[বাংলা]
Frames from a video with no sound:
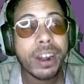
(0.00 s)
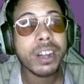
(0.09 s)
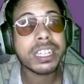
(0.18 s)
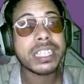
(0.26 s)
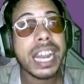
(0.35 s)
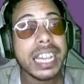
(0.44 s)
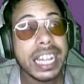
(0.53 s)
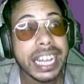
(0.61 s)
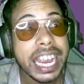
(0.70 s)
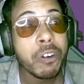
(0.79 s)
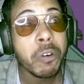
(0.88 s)
গড তারা
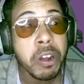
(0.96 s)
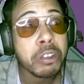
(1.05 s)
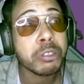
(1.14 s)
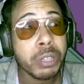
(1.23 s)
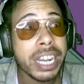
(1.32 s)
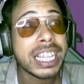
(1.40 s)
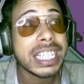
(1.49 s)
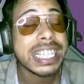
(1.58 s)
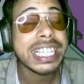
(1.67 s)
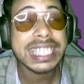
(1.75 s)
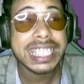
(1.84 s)
তাকে ওই অস্ত্রটা দিচ্ছে এটা